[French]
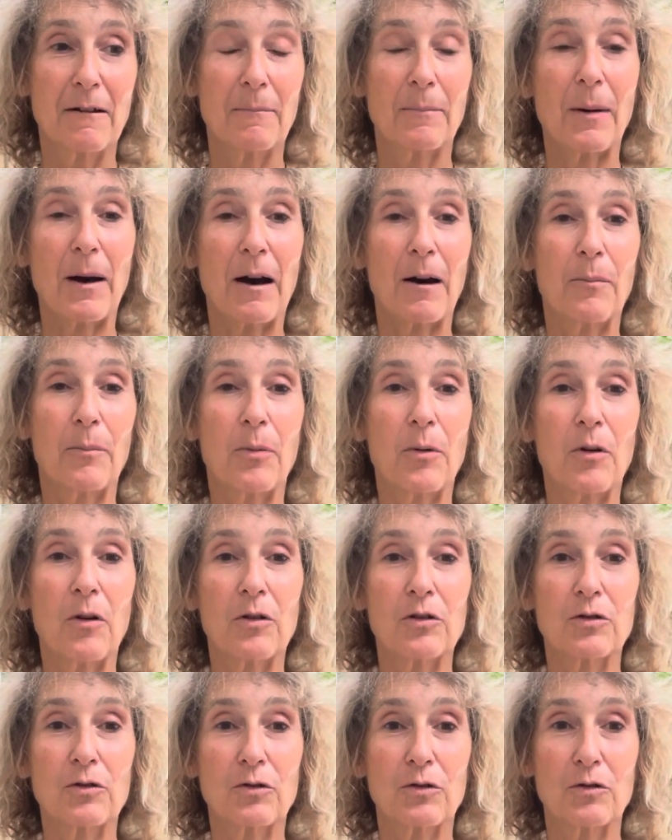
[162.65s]
par
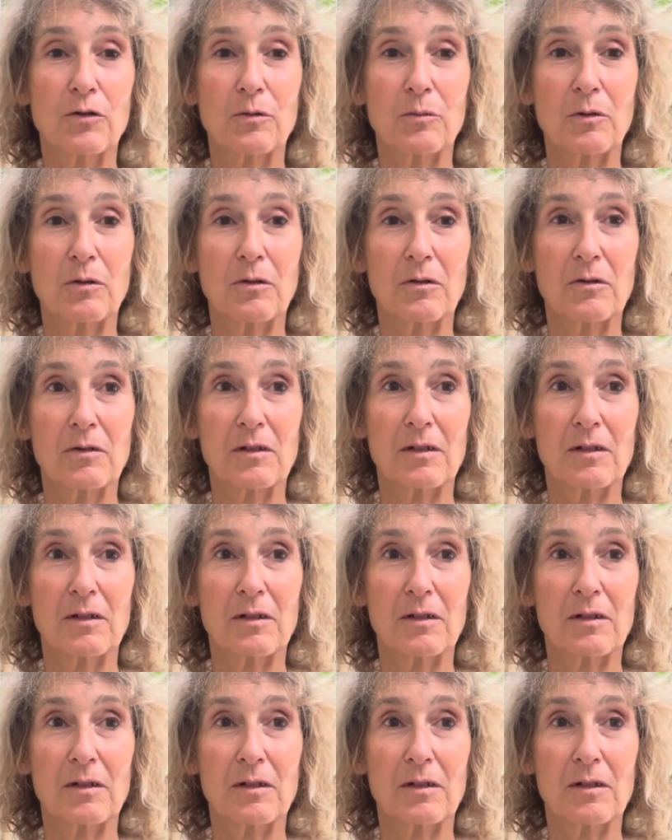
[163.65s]
rapport justement,